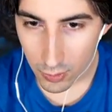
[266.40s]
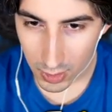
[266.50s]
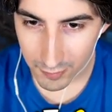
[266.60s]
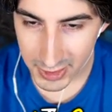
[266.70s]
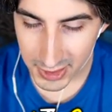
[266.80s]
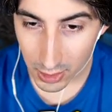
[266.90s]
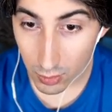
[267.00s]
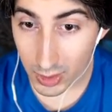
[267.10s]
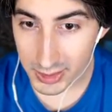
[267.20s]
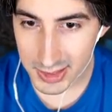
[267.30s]
un avversario a
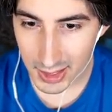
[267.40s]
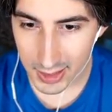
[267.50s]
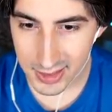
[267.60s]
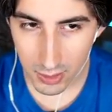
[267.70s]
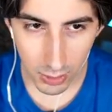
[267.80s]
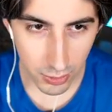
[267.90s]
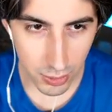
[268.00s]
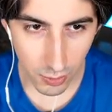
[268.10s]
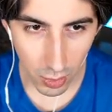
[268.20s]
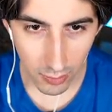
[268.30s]
lunga distanza quando
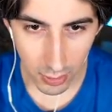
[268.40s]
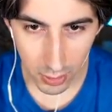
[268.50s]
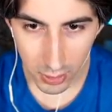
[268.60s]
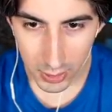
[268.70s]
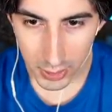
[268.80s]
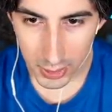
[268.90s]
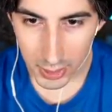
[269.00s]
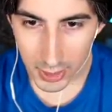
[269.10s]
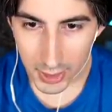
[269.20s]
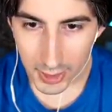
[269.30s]
si muovono.
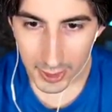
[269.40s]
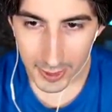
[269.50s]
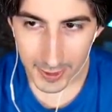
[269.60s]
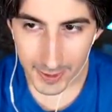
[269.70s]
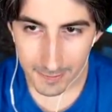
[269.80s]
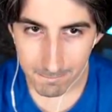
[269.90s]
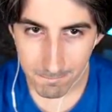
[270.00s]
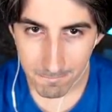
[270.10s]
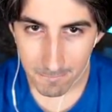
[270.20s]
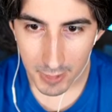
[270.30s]
E
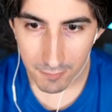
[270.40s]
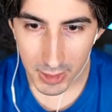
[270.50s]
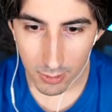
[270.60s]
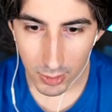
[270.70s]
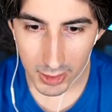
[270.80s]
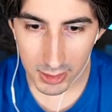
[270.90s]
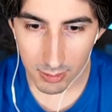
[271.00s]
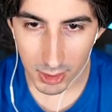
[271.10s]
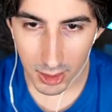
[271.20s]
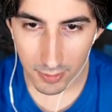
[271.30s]
ehm, vediamo un
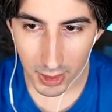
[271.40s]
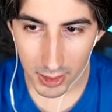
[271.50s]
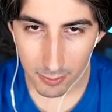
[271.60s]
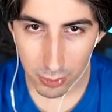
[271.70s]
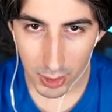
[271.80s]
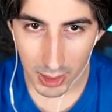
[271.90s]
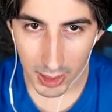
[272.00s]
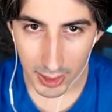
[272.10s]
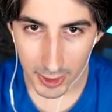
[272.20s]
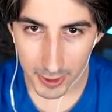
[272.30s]
attimino, avrei pure
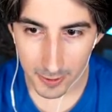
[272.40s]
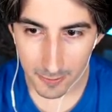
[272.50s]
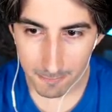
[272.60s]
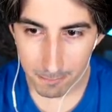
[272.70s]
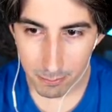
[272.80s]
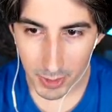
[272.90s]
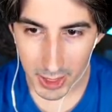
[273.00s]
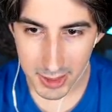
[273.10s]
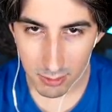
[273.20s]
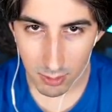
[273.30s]
lei.
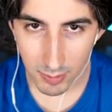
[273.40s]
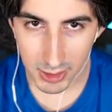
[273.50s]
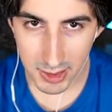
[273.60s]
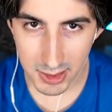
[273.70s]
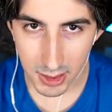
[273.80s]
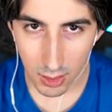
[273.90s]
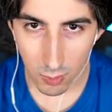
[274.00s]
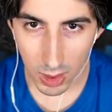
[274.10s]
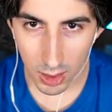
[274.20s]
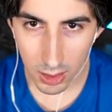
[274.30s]
Magari se mi mettessi da
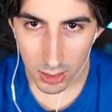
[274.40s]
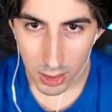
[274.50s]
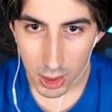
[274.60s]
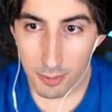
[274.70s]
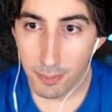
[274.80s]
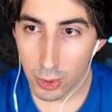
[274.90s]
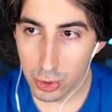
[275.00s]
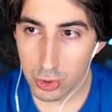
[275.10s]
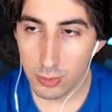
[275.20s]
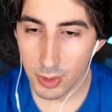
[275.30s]
qua
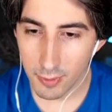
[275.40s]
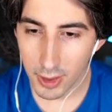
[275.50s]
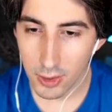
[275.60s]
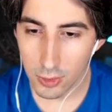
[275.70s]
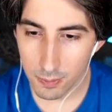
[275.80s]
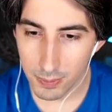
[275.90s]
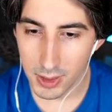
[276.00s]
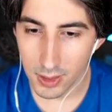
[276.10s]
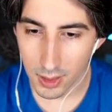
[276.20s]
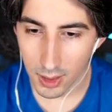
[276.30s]
posso provare a
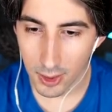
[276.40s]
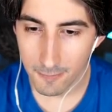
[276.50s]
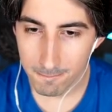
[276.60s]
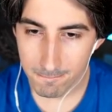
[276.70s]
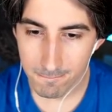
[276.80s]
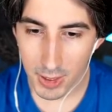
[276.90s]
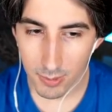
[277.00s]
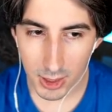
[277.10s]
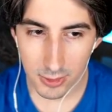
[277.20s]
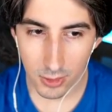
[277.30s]
colpirla.
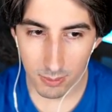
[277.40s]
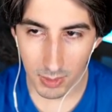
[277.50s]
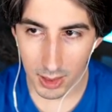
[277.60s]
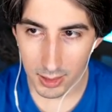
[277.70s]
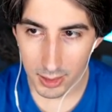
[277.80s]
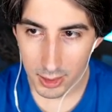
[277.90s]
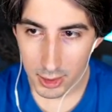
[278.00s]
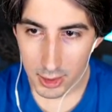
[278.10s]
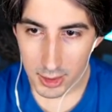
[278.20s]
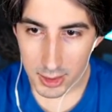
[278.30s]
Veramente non male.
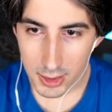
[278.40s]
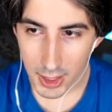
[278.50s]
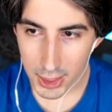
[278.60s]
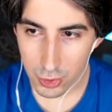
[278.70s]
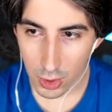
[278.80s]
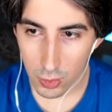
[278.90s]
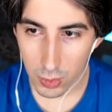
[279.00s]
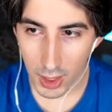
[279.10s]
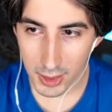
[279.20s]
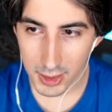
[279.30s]
Riesco a
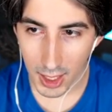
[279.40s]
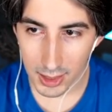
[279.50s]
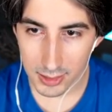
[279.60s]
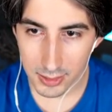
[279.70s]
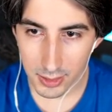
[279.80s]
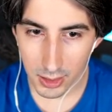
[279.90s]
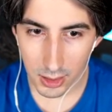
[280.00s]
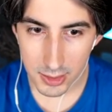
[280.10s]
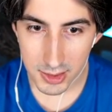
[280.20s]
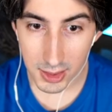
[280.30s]
curare gli
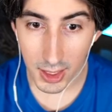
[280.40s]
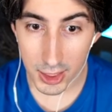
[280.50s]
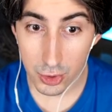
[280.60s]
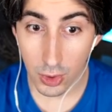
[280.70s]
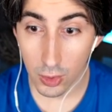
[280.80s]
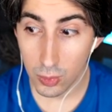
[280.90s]
altri? Sì, riesco